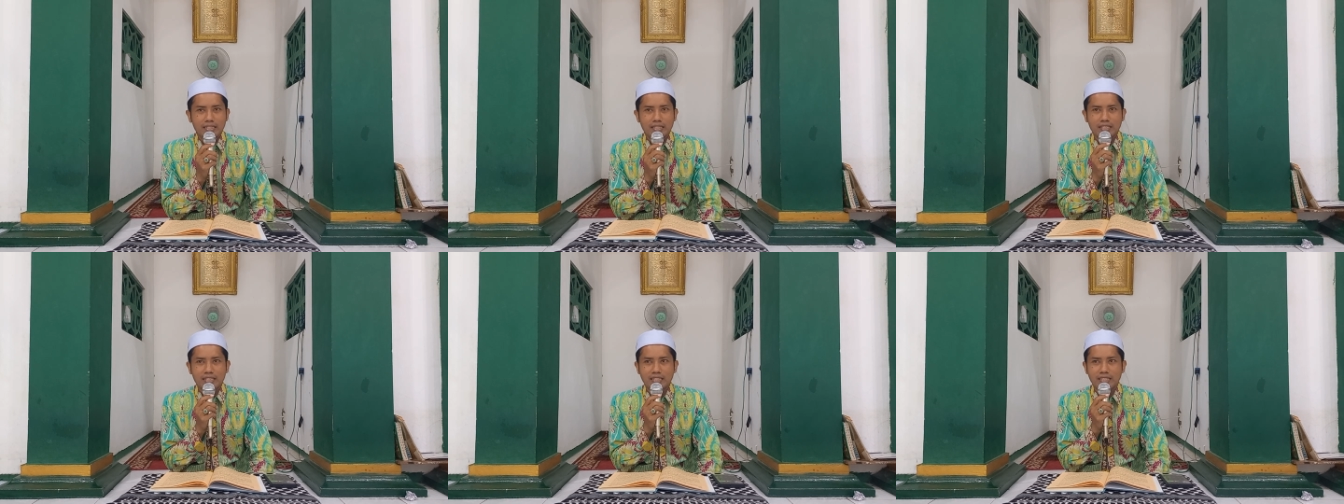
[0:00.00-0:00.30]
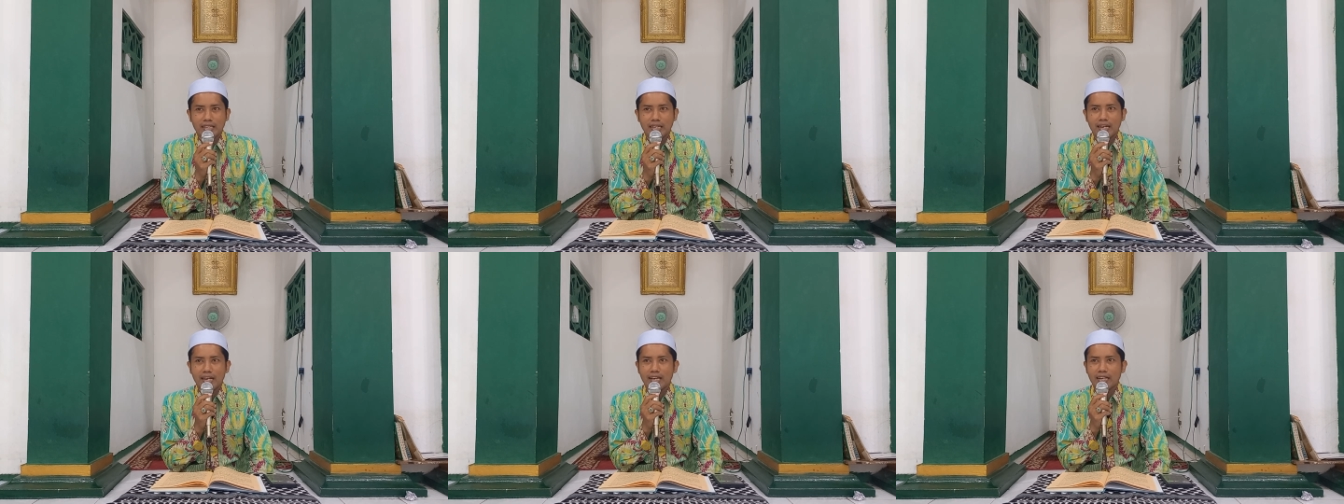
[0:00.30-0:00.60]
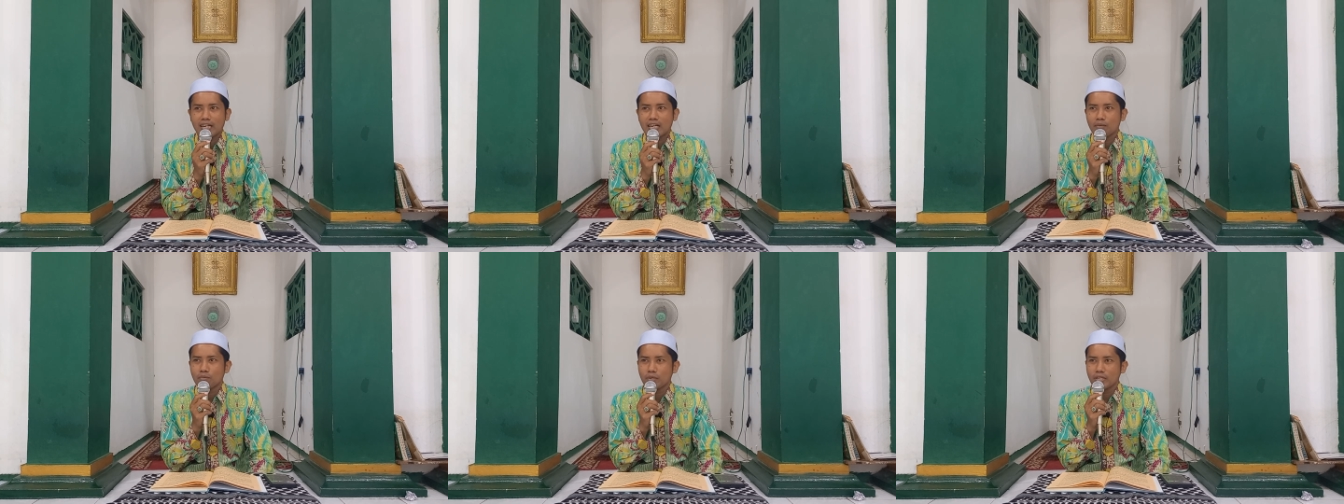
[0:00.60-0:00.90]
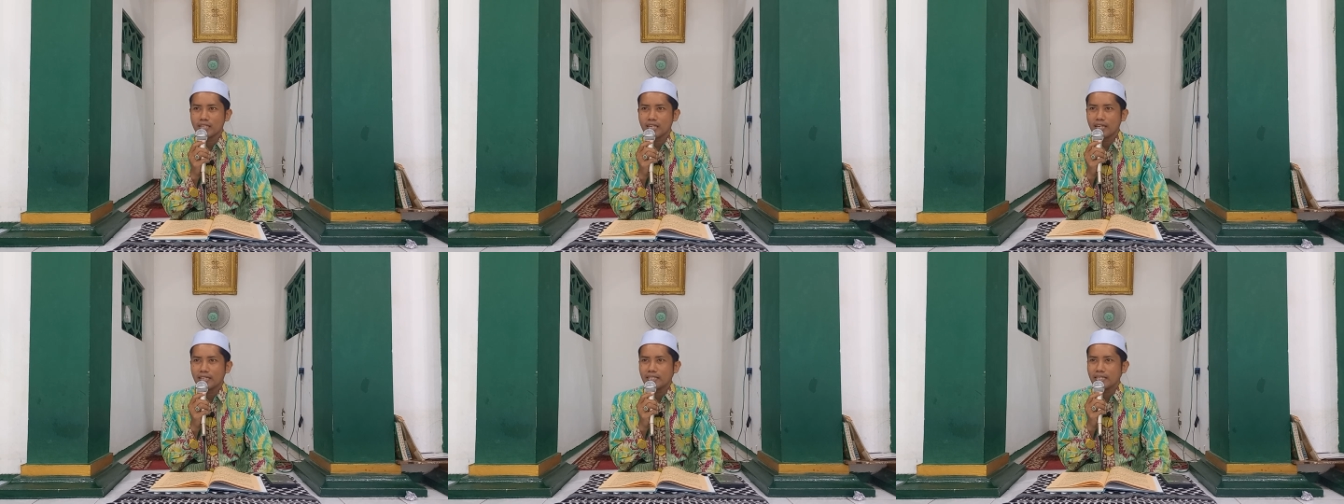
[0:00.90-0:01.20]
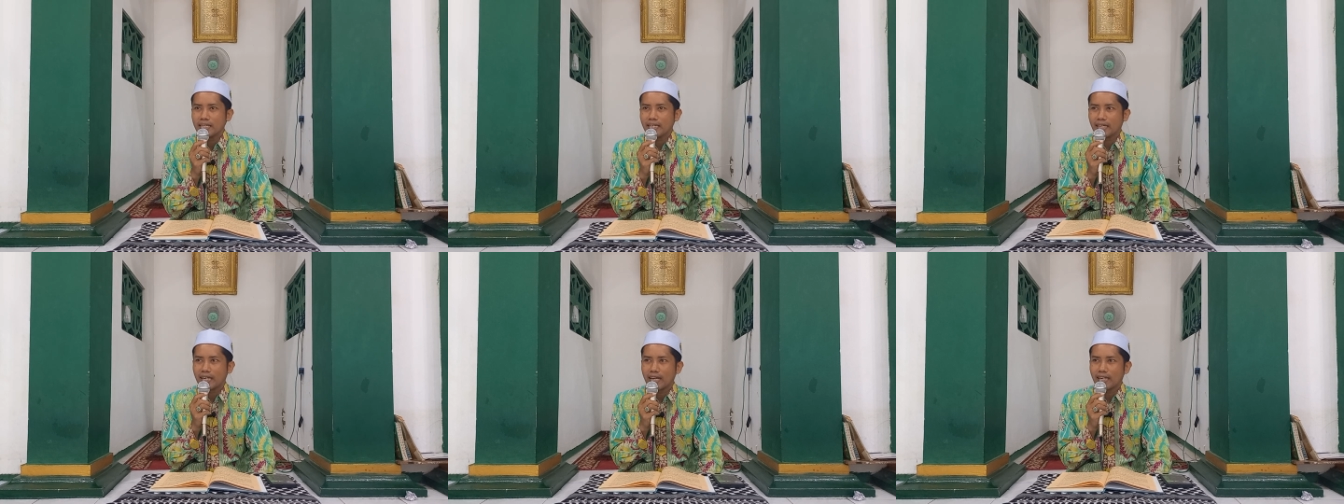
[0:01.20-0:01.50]
selakar
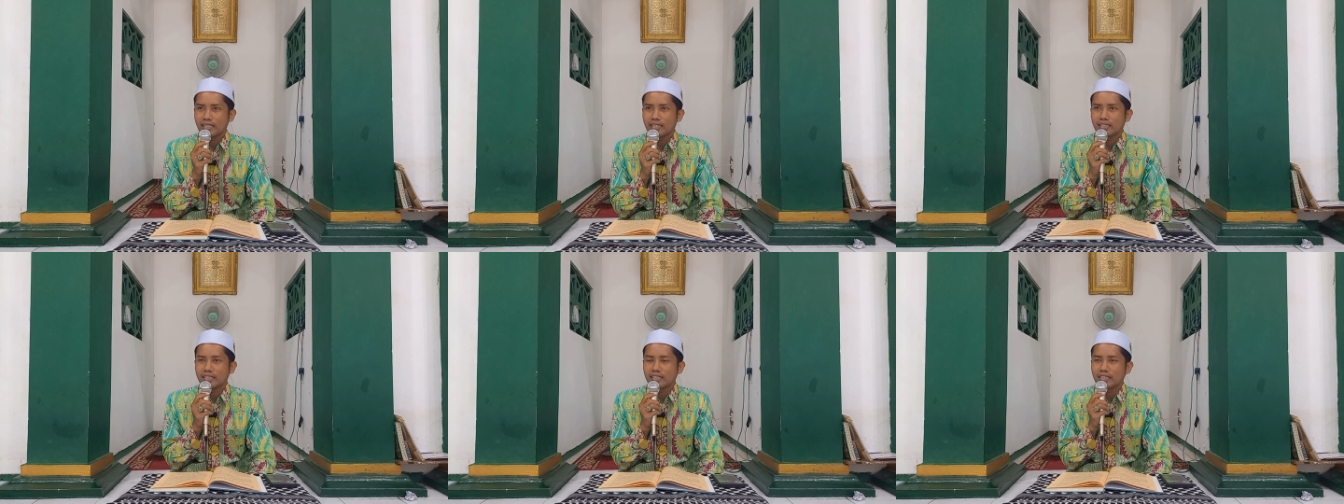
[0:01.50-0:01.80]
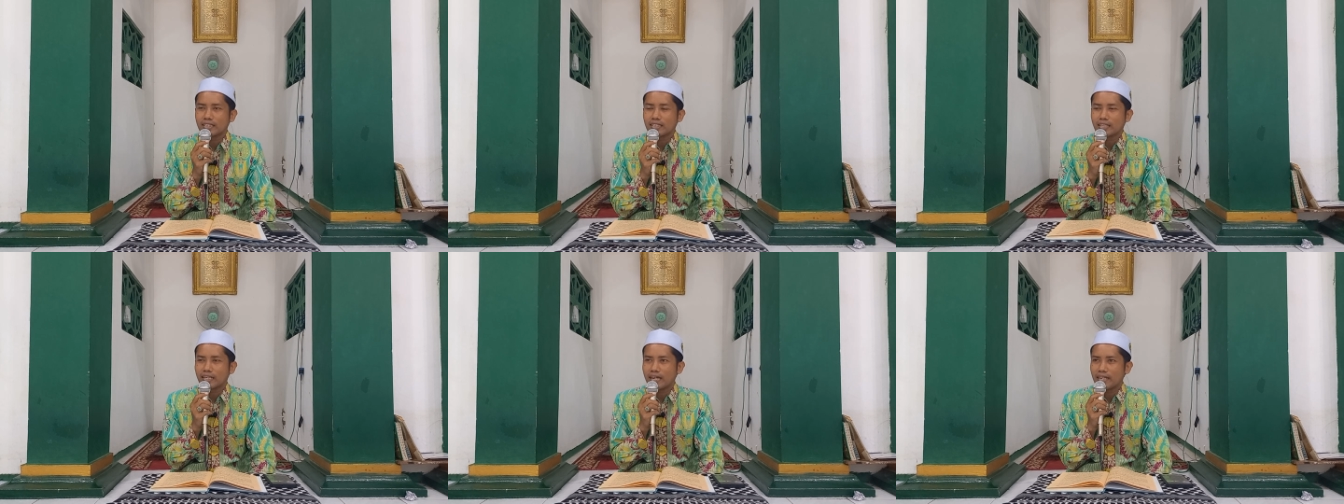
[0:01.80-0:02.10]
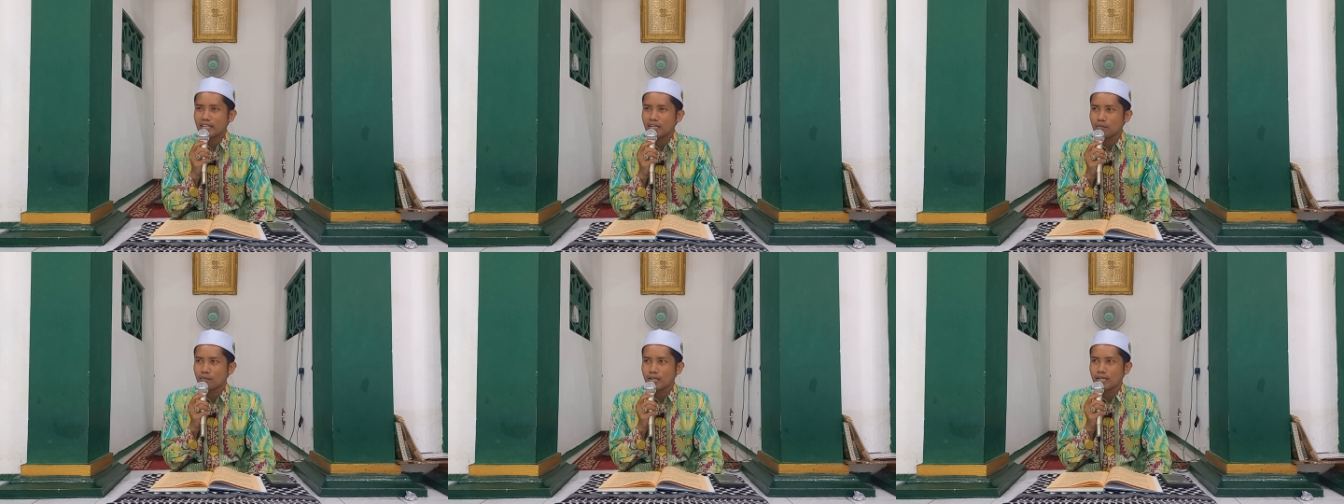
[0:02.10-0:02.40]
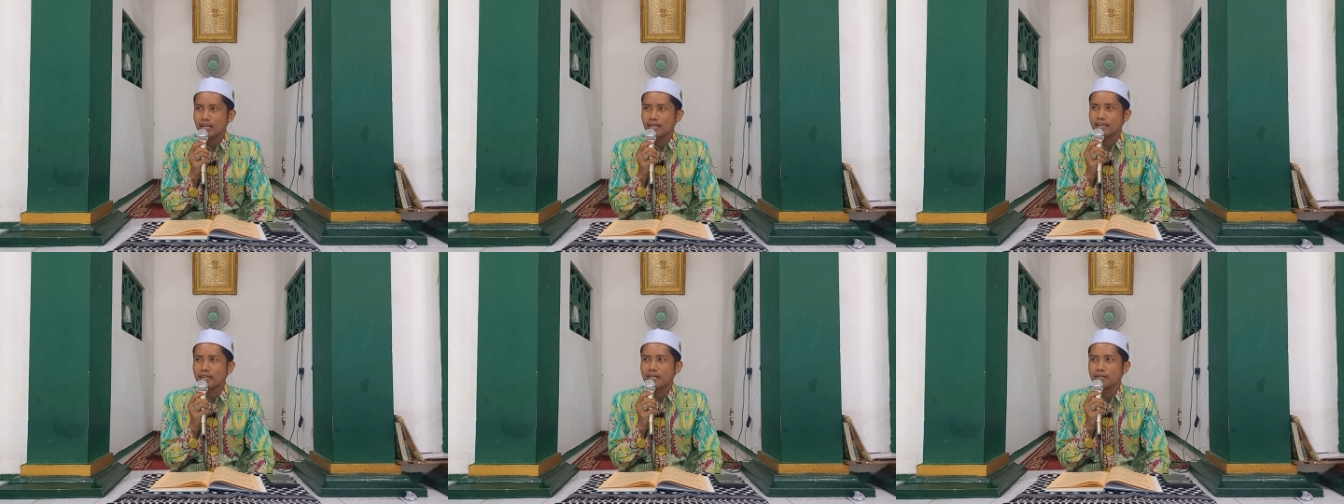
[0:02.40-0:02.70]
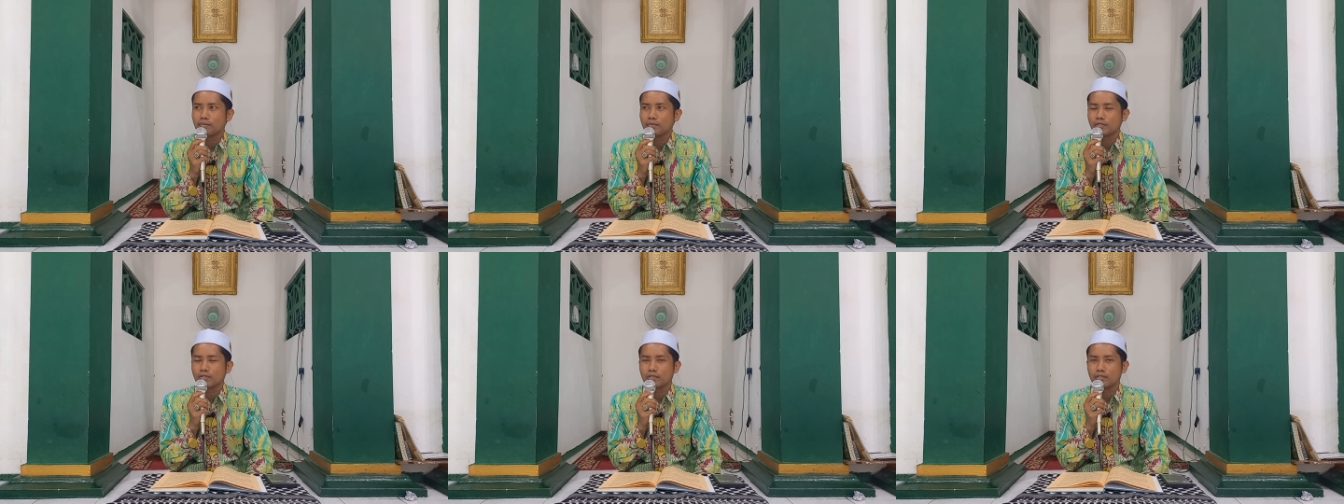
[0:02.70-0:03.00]
menjanjikan kenyamanan
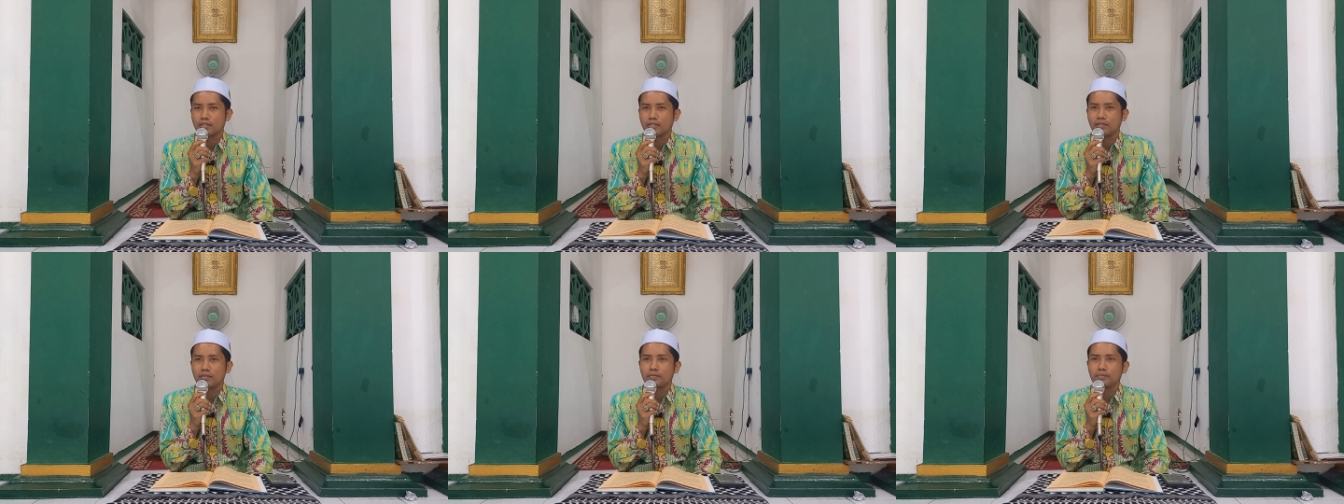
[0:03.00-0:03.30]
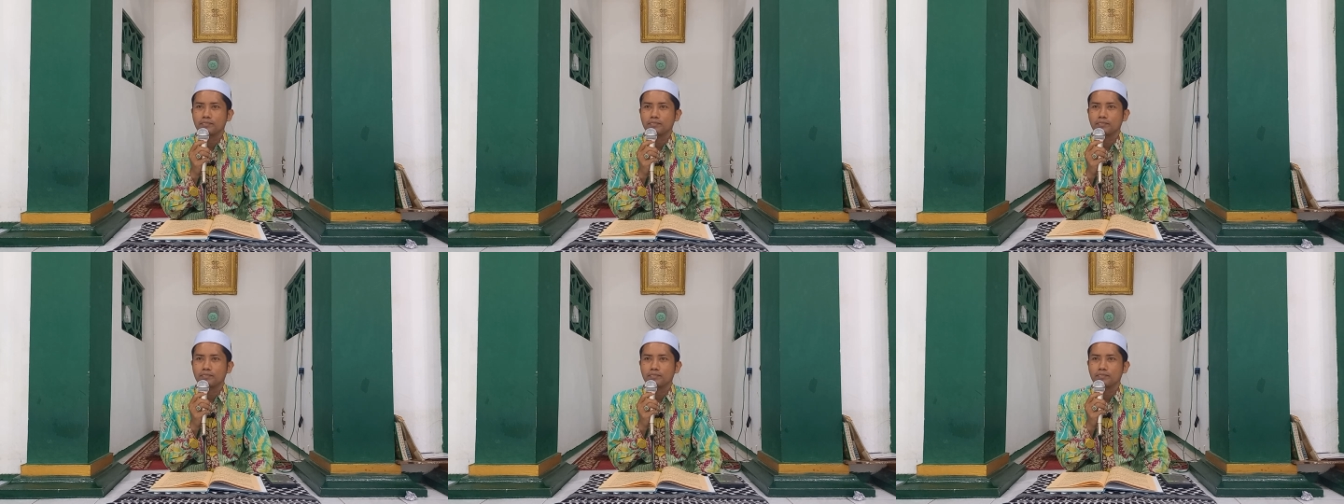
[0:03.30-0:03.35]
nama maksudnya.